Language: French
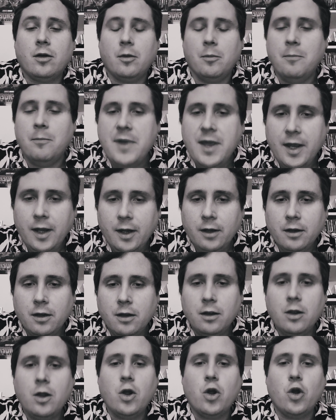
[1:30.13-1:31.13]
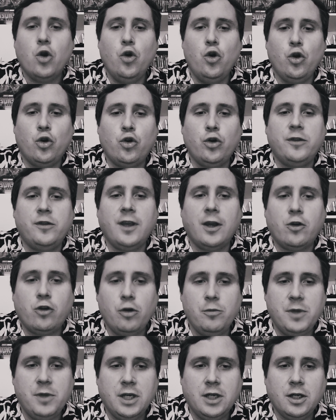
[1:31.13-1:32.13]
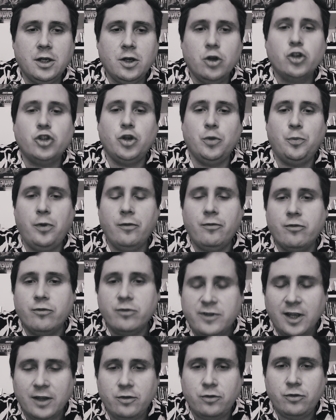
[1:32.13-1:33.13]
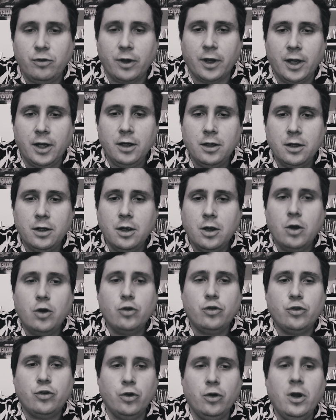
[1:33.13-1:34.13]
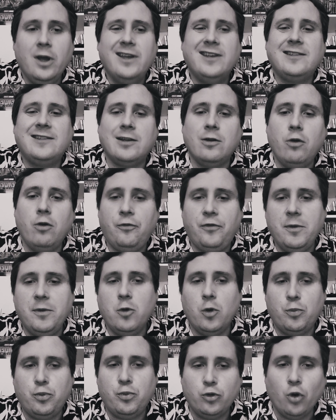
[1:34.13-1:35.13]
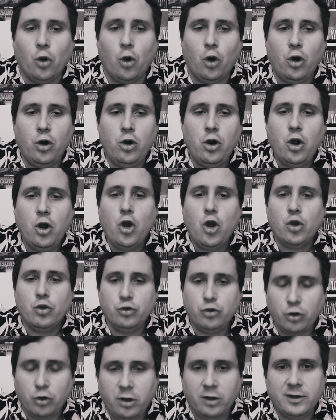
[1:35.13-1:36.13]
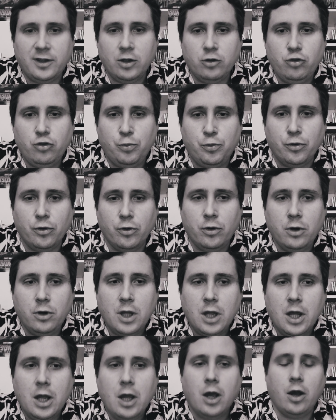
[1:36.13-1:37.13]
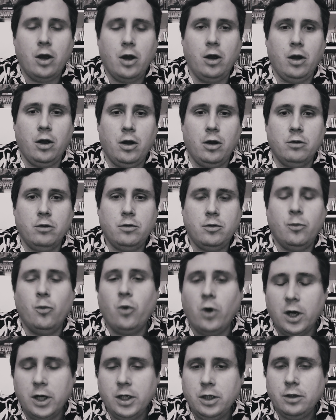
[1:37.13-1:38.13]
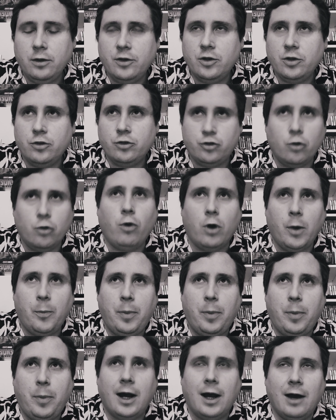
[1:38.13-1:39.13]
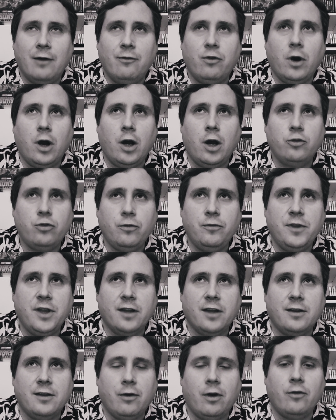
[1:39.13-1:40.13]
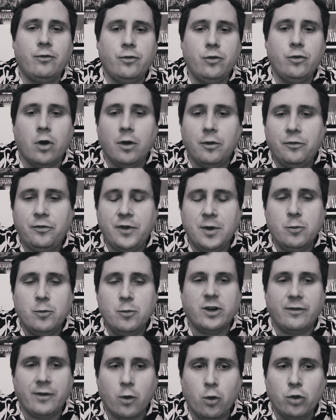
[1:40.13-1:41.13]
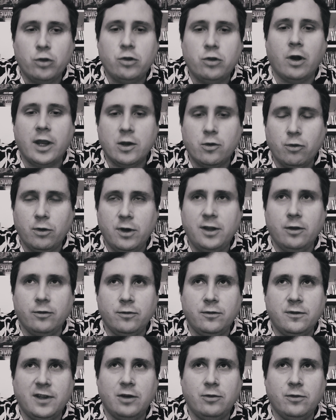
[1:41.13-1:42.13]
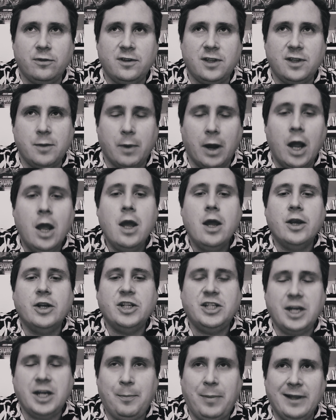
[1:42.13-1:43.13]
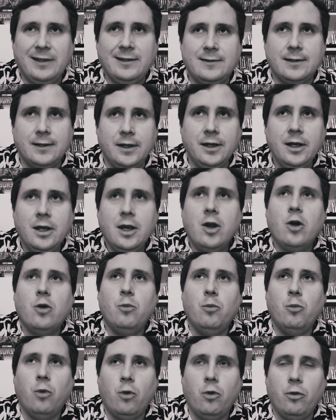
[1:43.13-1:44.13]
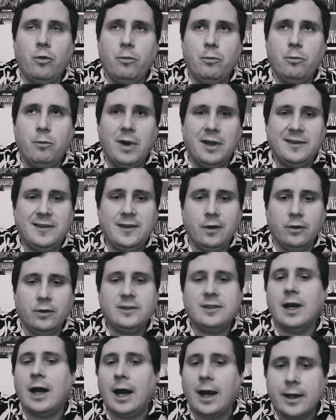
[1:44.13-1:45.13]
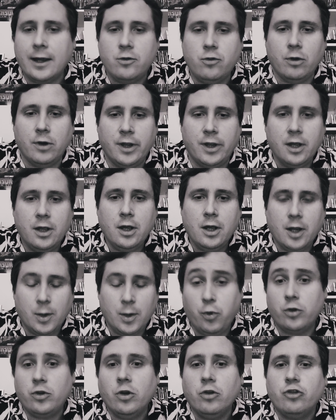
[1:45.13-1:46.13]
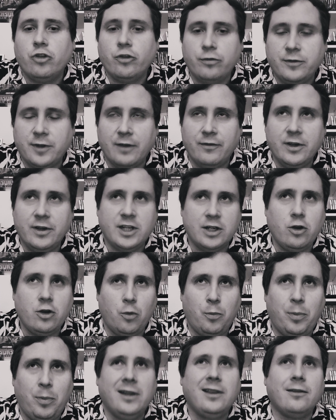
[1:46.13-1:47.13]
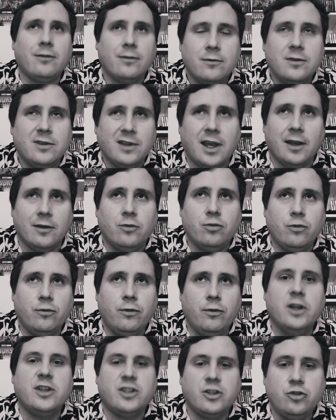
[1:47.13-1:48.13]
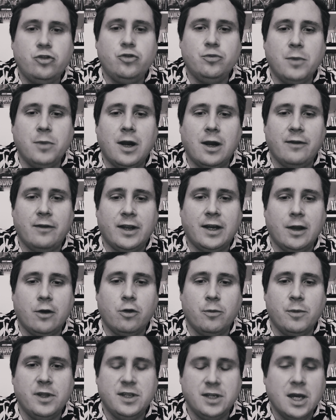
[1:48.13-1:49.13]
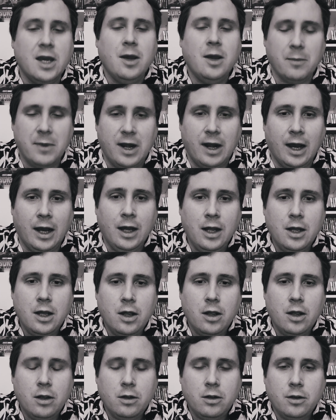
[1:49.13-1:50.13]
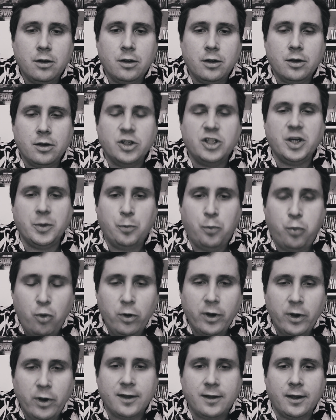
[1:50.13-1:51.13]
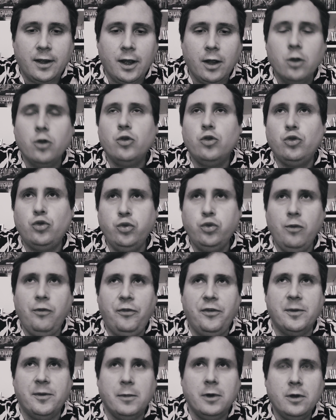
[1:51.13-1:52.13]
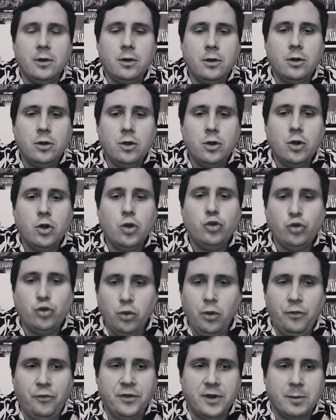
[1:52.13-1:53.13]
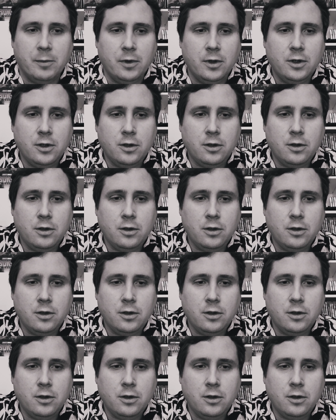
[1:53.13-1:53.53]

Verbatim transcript: Mais le côté comique, je peux vous assurer que c'est le film le plus drôle de Quentin Dupieux. Euh, moi, je crois pas avoir souvenir d'avoir vu un film où j'avais autant rigolé dans une salle de cinéma. J'ai passé mon ma séance à rigoler. Et pourtant, je vous savais que je rigole pas très souvent et j'ai du mal avec les comédies. Mais là, j'ai pleuré de rire tout le film. Tout le film.